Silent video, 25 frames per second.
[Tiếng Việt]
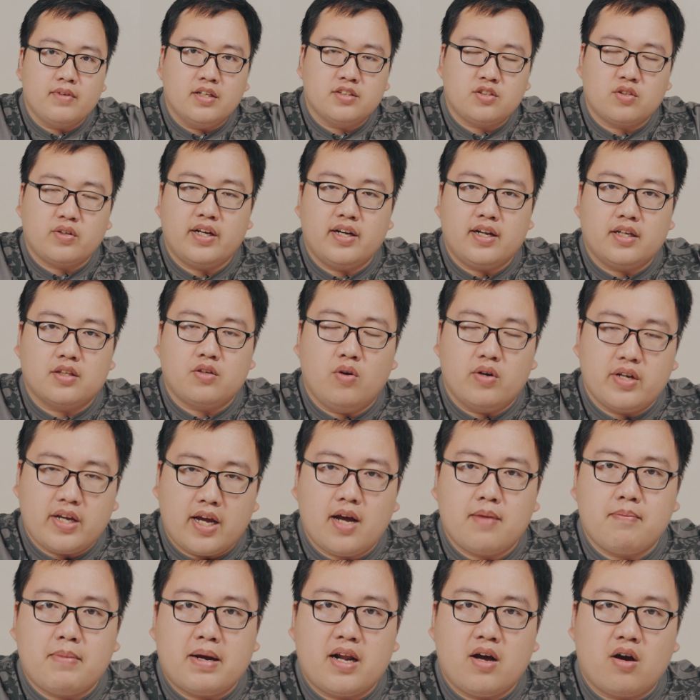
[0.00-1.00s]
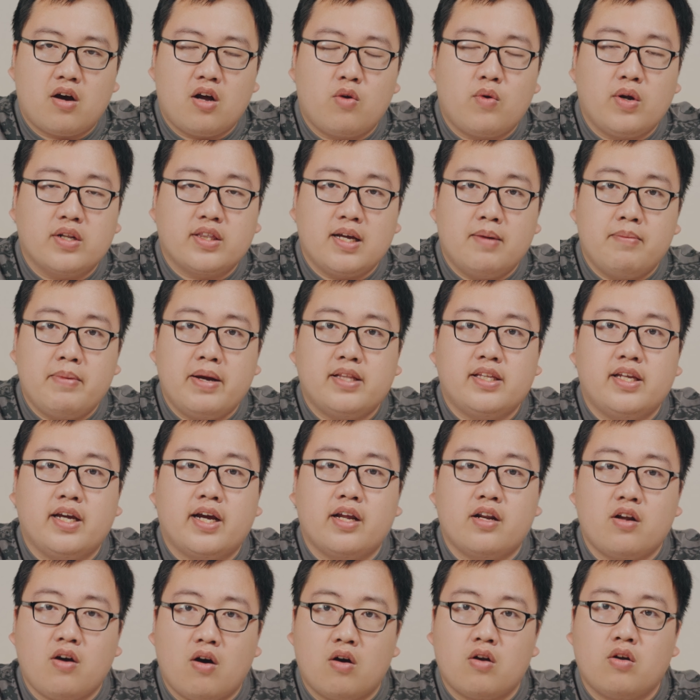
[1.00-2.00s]
Cho nên là thôi nhá, bạn nào cần quan tâm ấy thì
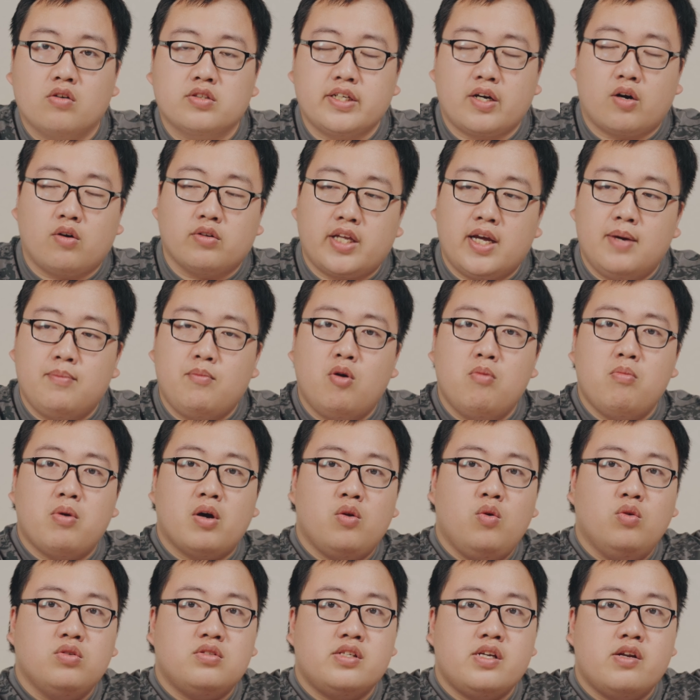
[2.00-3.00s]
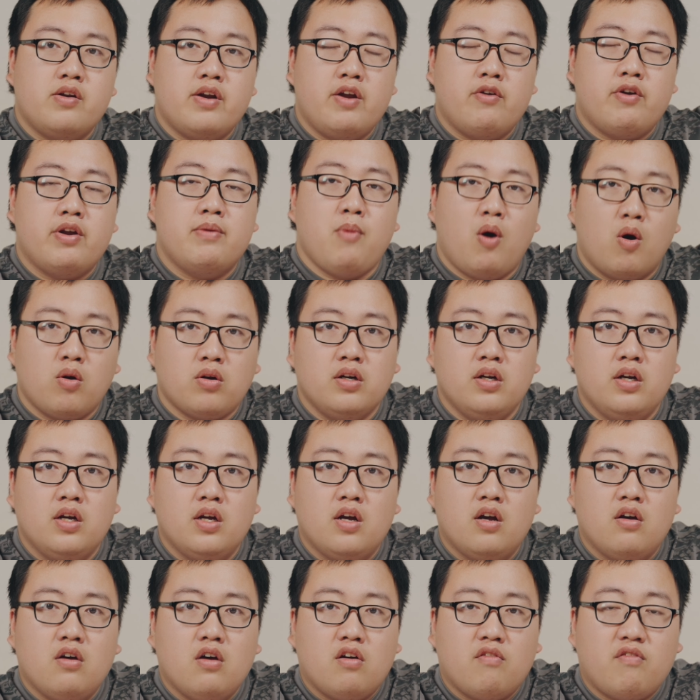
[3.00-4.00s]
cái đó nó sẽ có thêm mỗi một cái nút Siri Remote
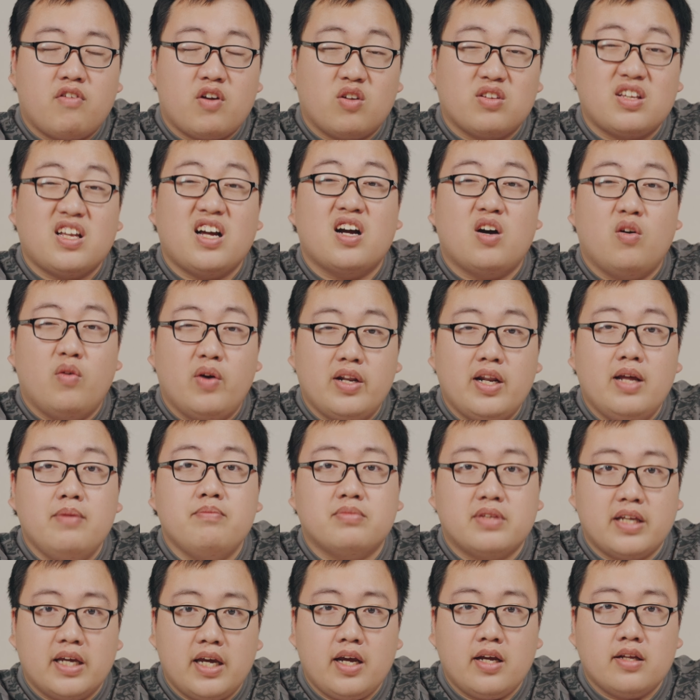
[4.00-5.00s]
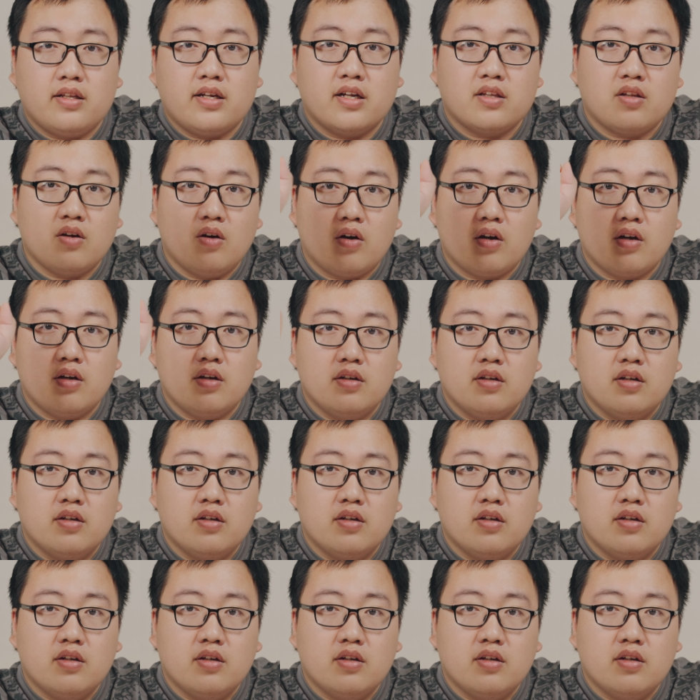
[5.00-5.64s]
và nó tăng cấu hình lên một tí, thế thôi.